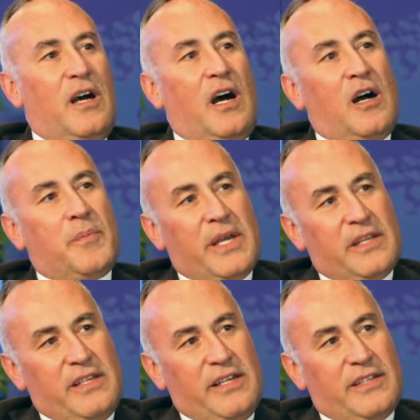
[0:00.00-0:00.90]

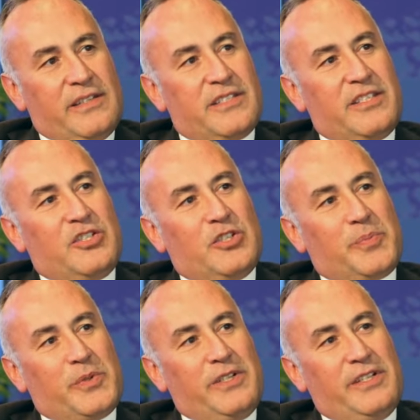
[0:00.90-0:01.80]
ABD nasıl iş
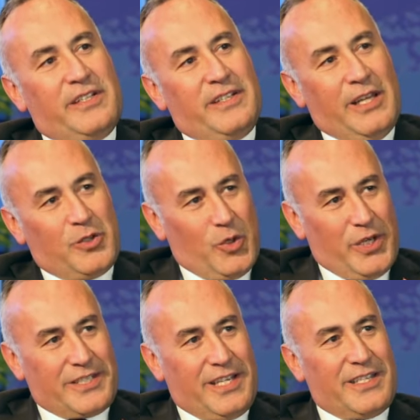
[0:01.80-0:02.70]
yapılırı
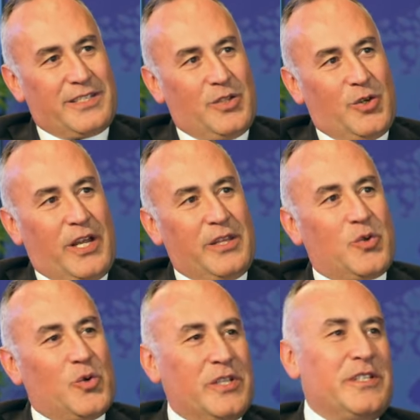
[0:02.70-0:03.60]
Letoya sayesinde
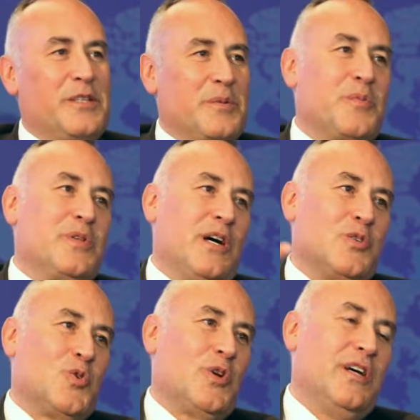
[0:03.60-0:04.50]
öğrendik. Onu da dediğim gibi daha
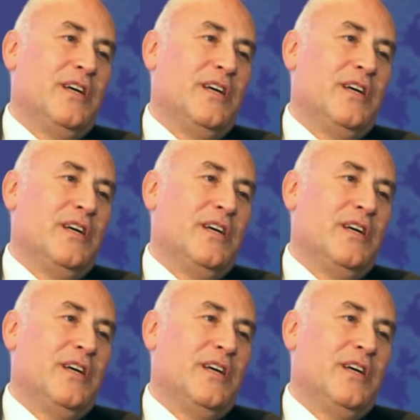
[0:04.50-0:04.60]
sonra